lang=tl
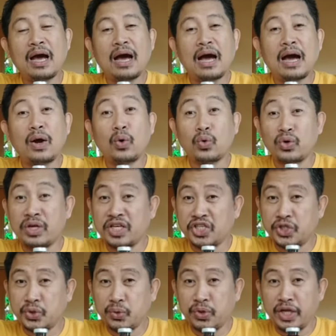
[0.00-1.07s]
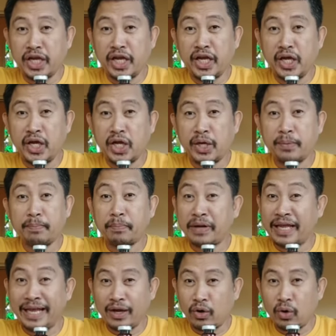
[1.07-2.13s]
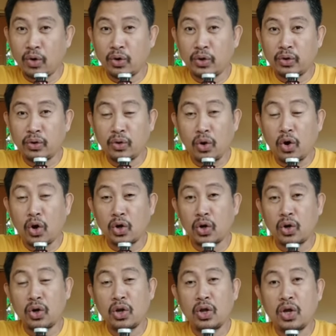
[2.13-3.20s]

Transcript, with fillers: uh, conditioning, precon, or